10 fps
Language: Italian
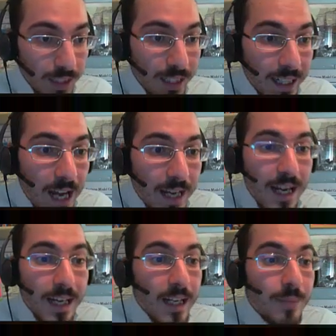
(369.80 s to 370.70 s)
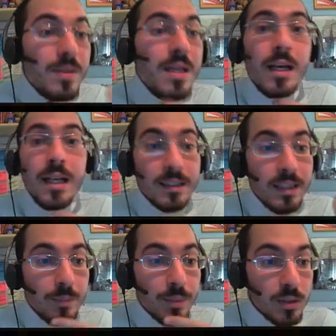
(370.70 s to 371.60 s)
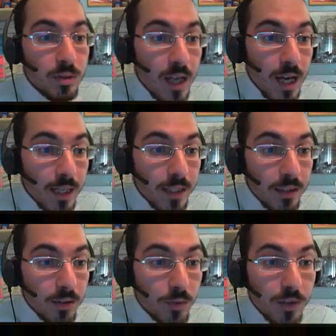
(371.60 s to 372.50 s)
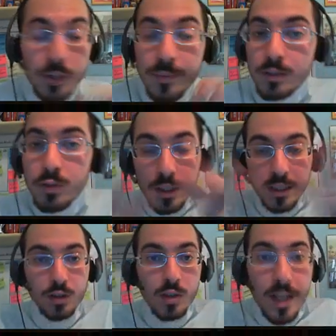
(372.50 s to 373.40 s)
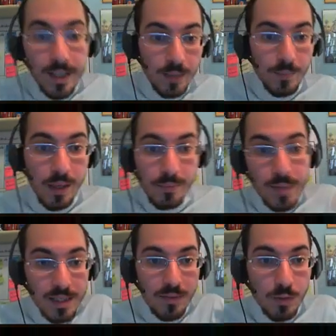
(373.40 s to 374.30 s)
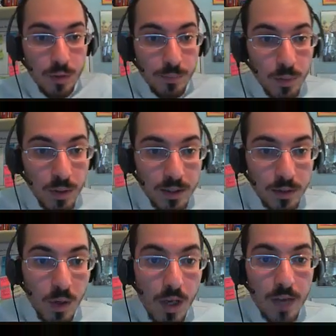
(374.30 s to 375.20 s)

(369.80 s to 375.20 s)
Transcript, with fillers: creare anche le mie cartelle personali dove ci metto che ne so gli engram che mi servono di più che ne so